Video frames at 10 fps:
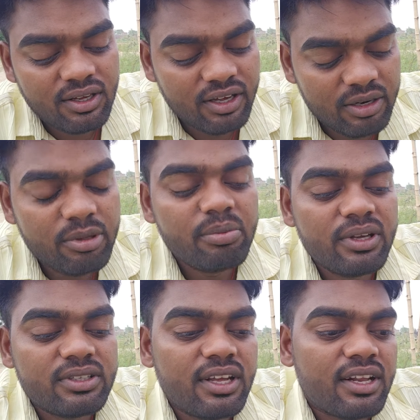घर भी
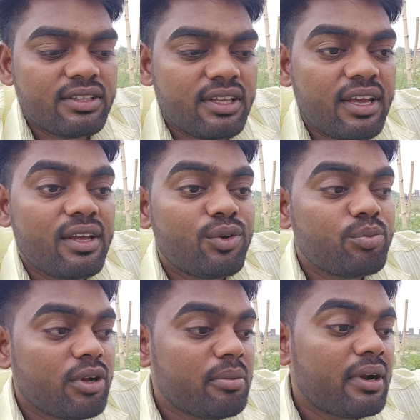भेजना रहता है
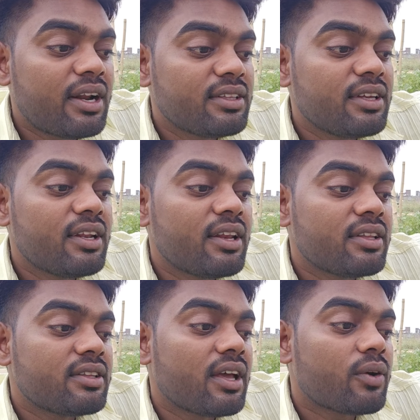रूम का भाड़ा देना
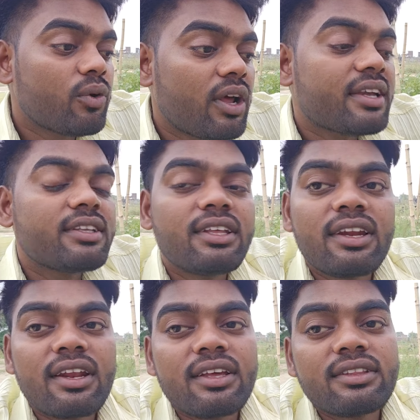रहता है खुराकी देना